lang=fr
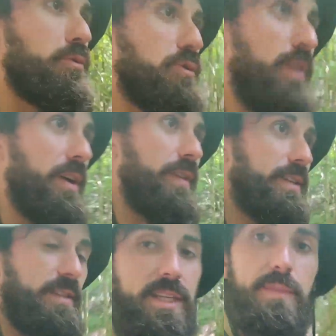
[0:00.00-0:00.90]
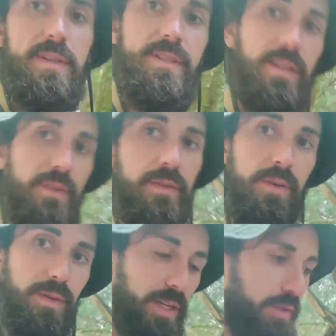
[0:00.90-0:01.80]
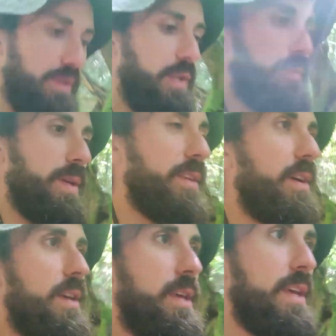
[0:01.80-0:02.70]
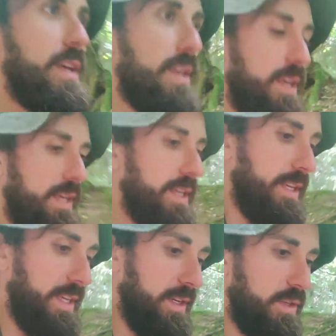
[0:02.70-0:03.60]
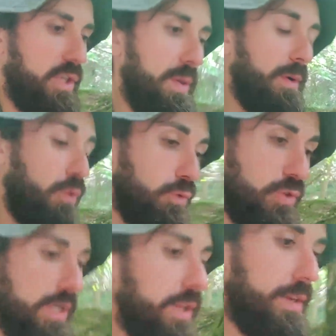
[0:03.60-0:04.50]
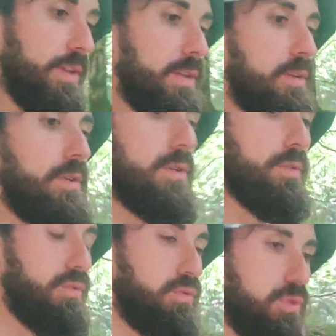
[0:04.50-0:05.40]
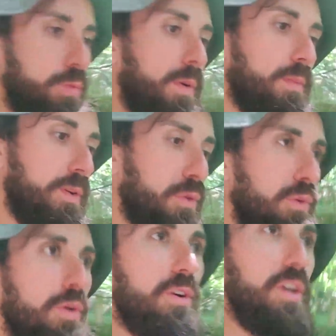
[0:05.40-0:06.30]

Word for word: du coup, je vais arriver à Saint-Sébastien dans quelques kilomètres. Et euh, je savais pas trop où j'allais, euh, je parle pas trop